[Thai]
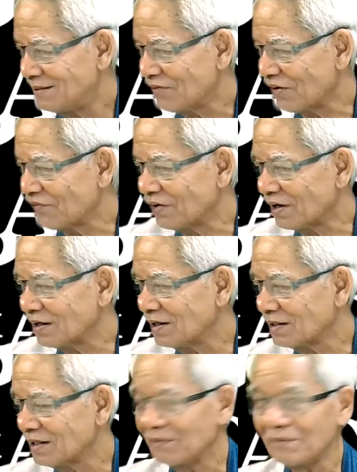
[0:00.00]
ฟังเสียงเครื่อง
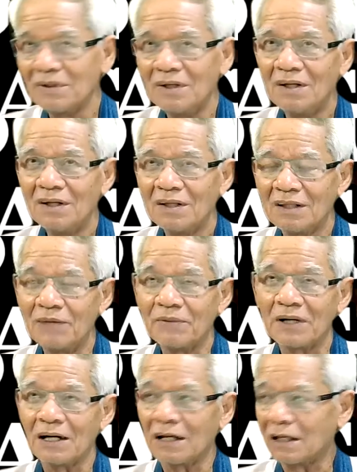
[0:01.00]
ที่ที่มัน
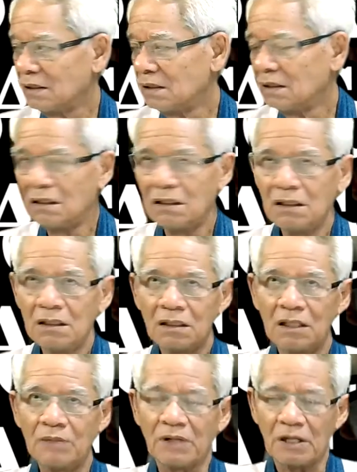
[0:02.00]
อะไร
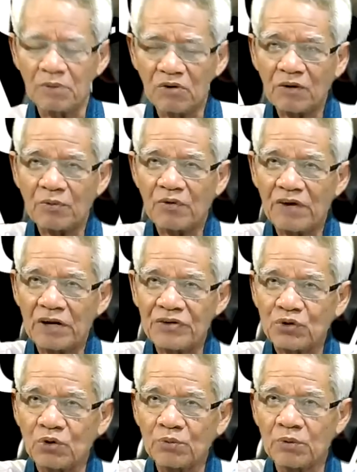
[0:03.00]
ที่มันหลันเพราะว่าพอเวลา
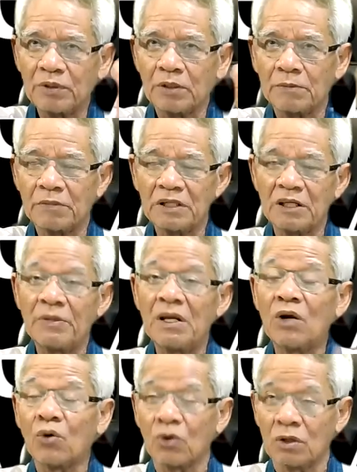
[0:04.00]
จูนปุ๊บเนี่ย มันจะมีโห
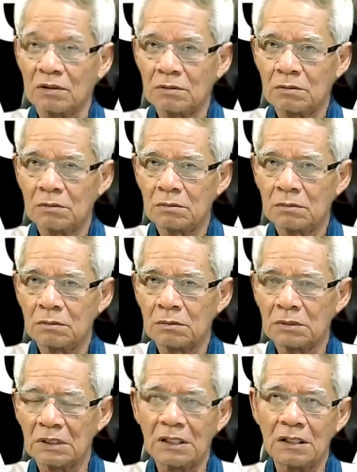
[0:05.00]
ลด
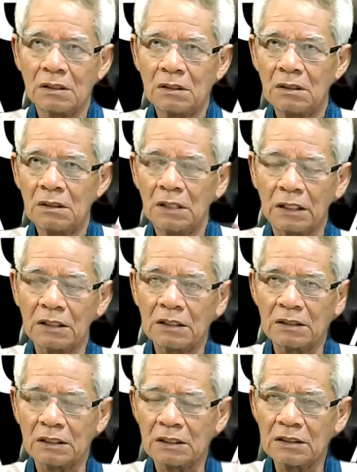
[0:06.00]
อ่าไอ้เครื่อง
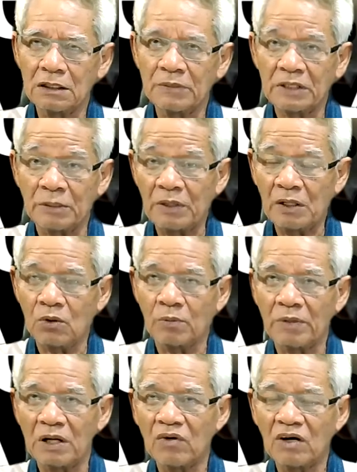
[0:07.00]
ในเครื่องมันจะมีโหลดห
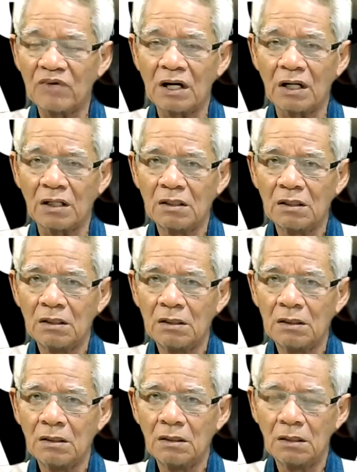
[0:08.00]
มายความว่า
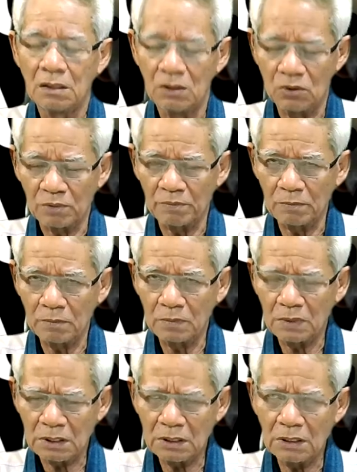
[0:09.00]
โหลด
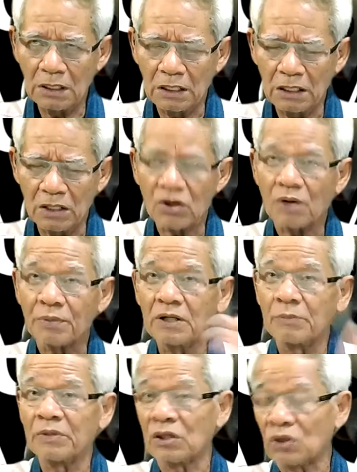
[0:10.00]
รอบเครื่อง
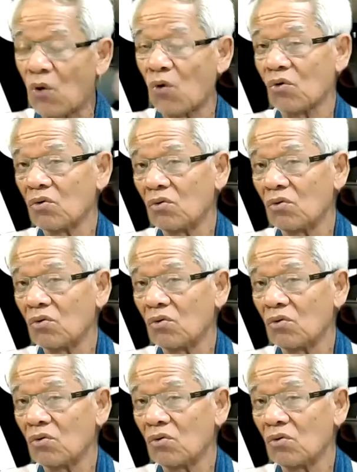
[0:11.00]
มันจะตก